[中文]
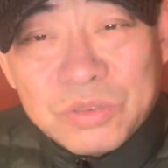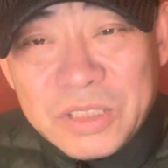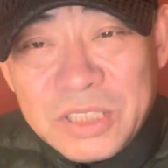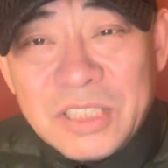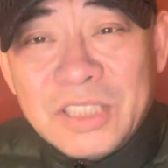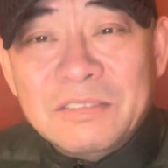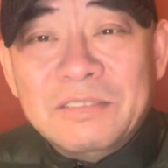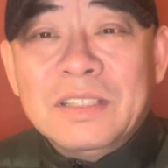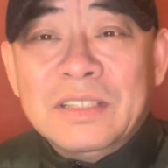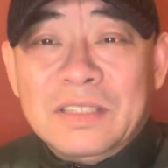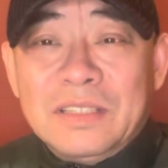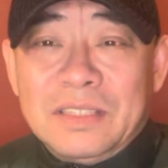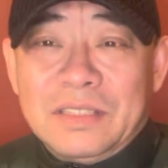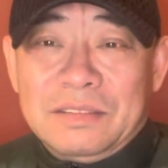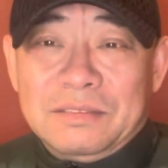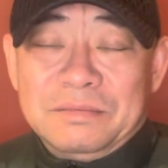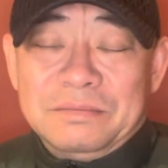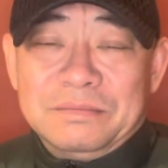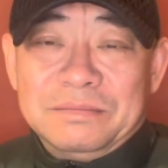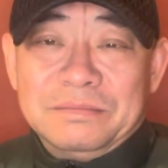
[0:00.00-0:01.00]
义的问题，
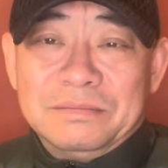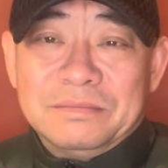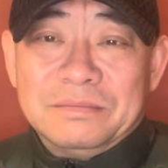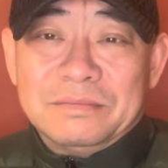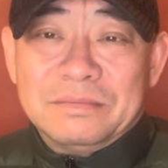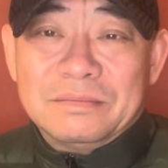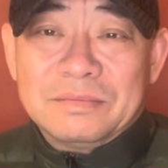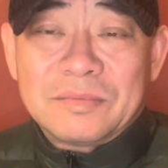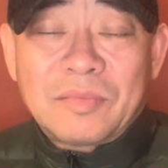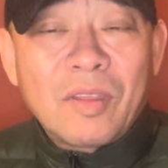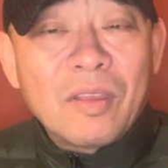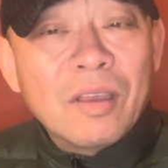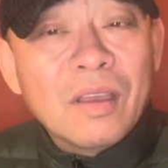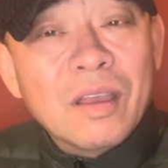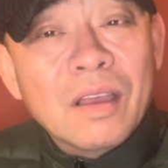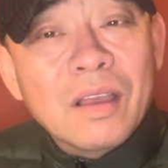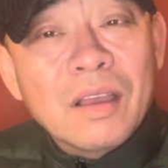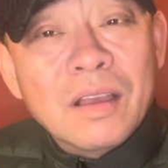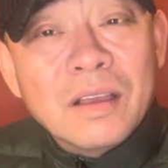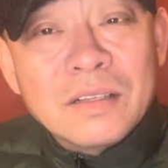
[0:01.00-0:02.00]

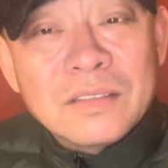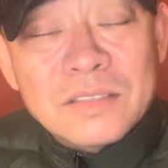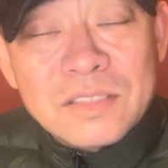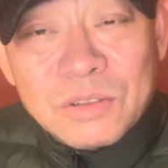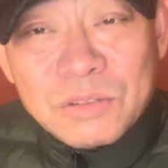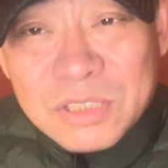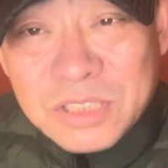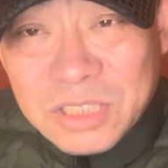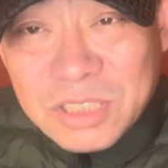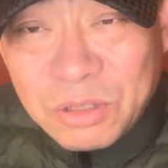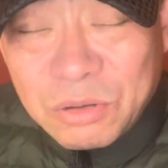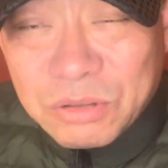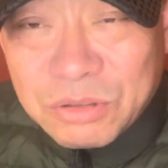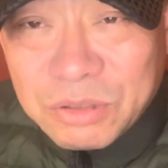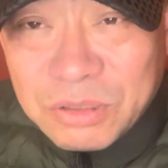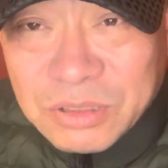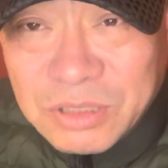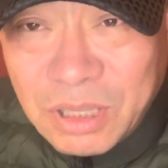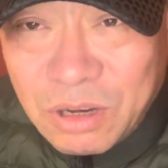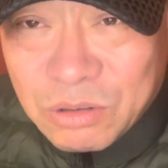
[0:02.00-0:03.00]
走社会主
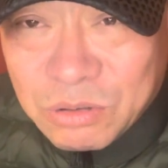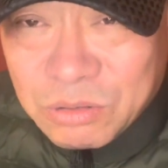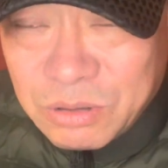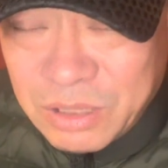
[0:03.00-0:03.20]
义道路